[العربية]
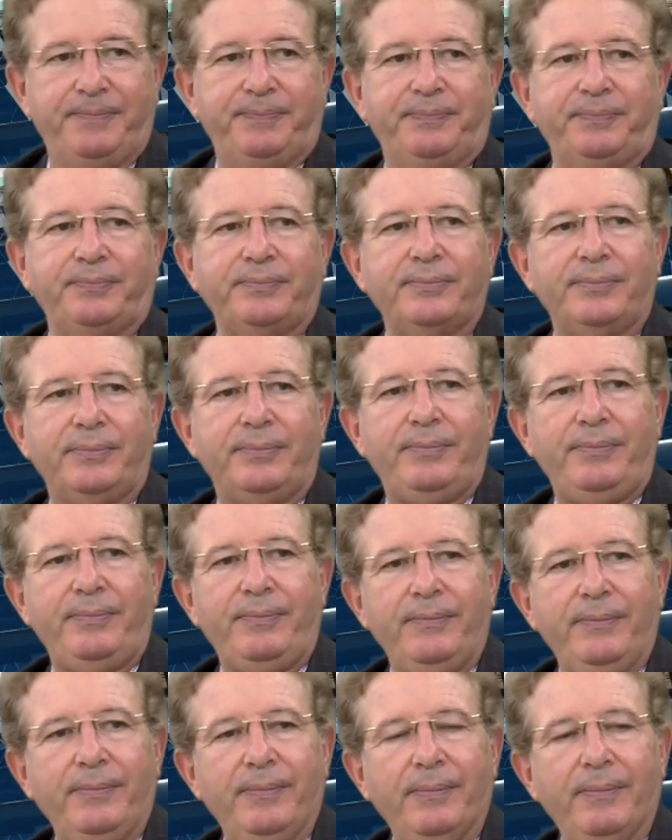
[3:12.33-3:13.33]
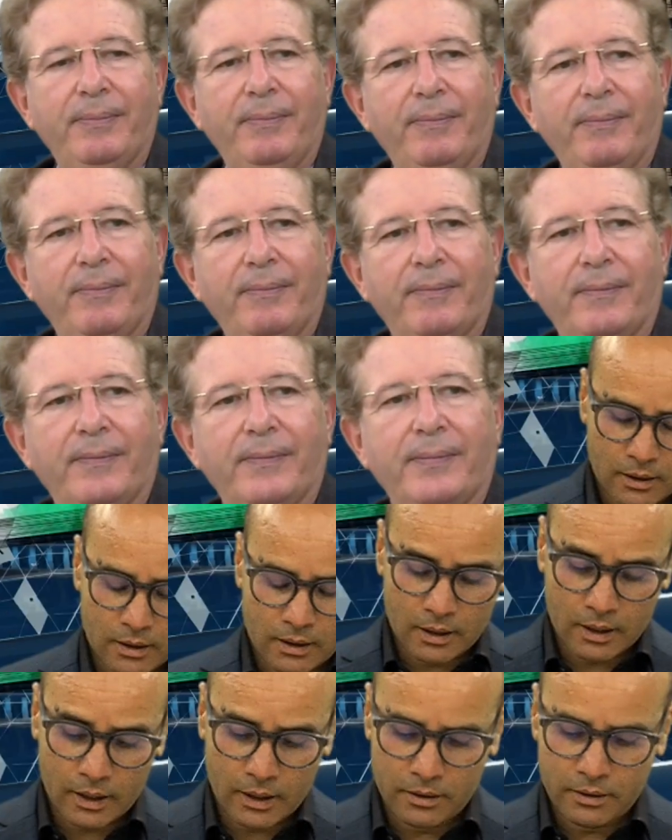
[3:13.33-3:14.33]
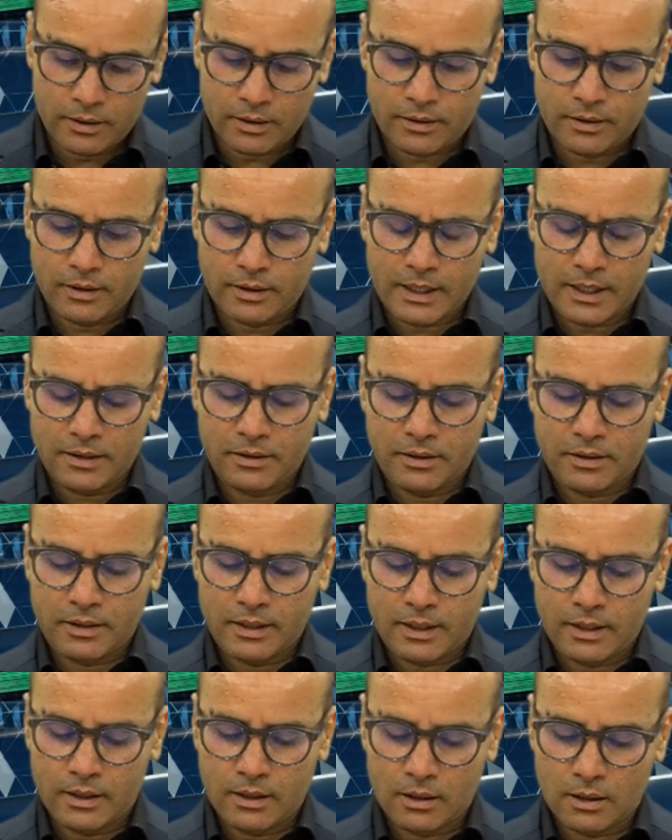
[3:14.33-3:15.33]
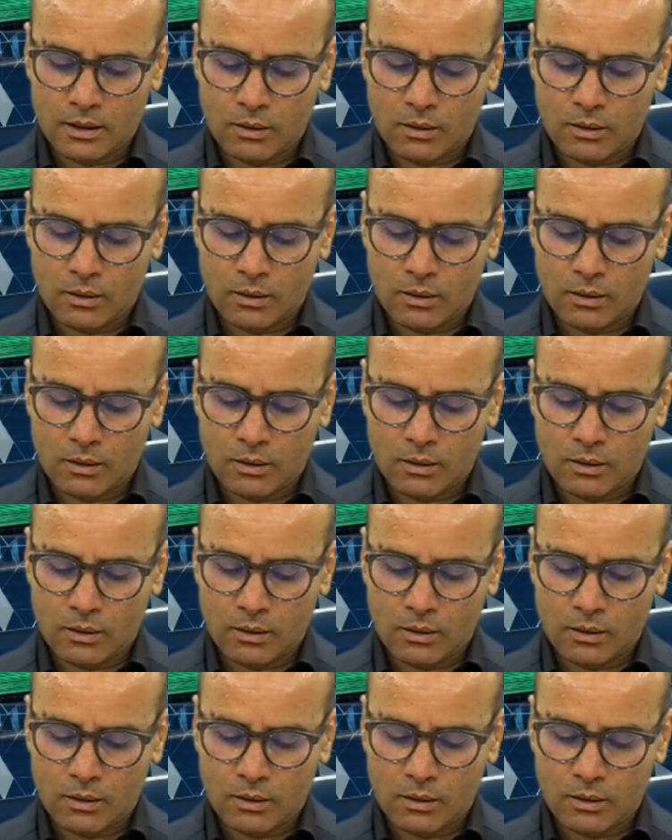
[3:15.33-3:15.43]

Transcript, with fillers: اكيد آه، يعني آه، اذا حدثنا تحدثنا على